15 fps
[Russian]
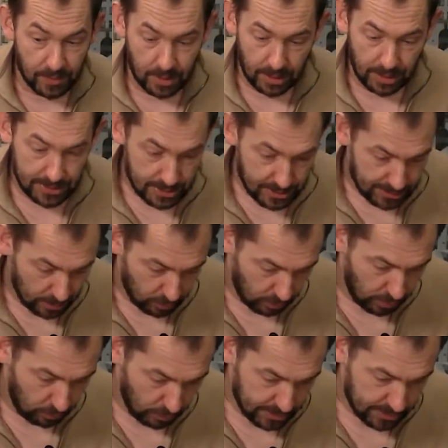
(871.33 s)
А российское
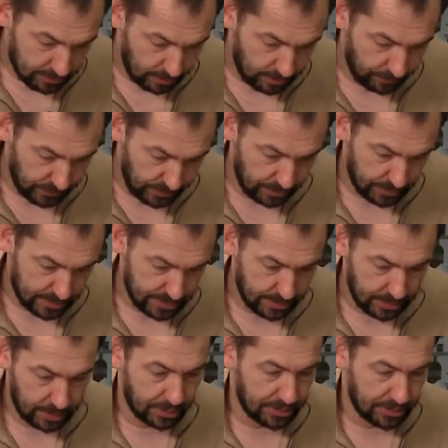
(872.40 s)
руководство, и Сергей